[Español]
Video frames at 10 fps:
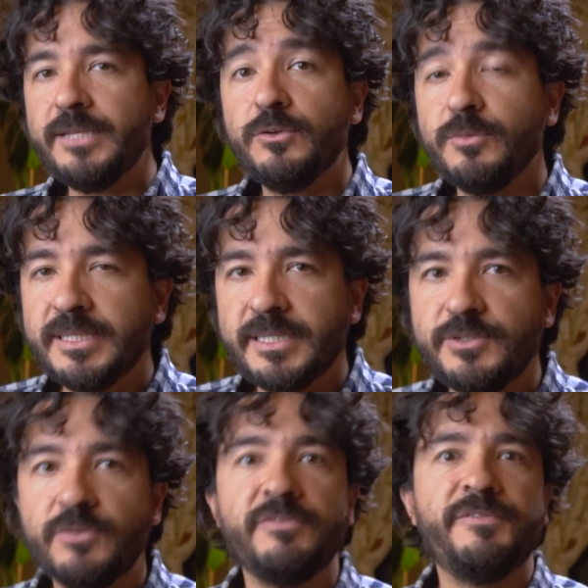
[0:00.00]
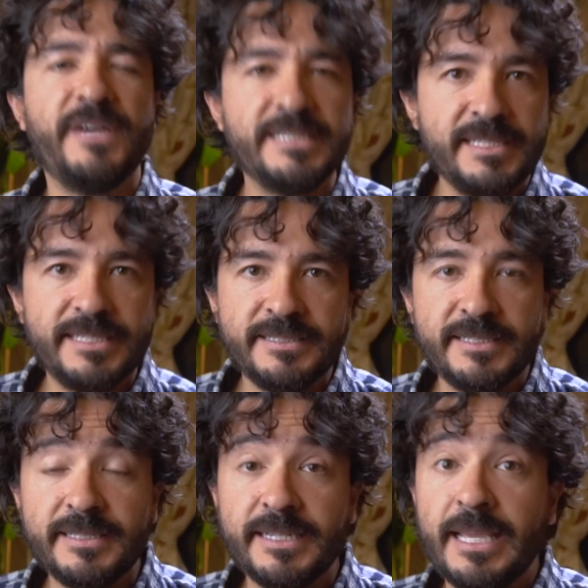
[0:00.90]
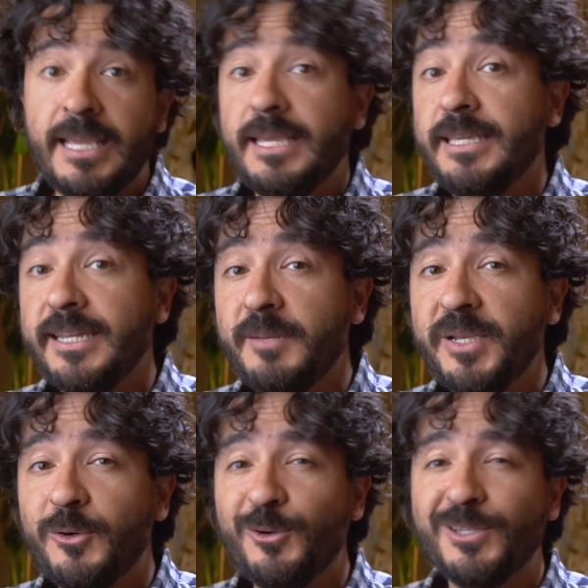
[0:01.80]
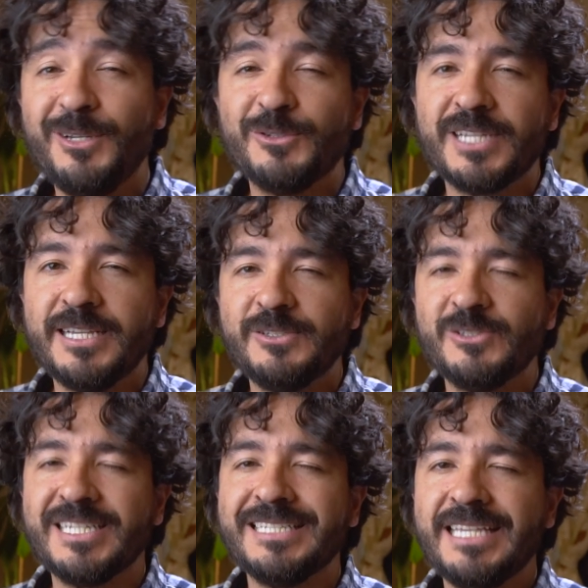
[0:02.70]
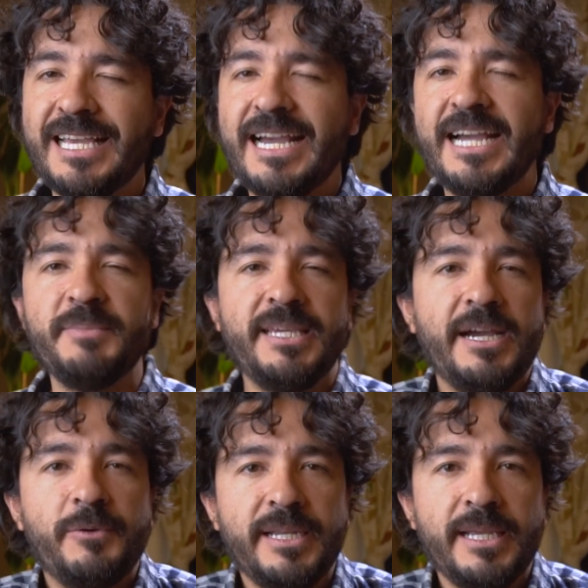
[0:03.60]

documentación, fácil de entender y en el mejor de los casos que sea amigable,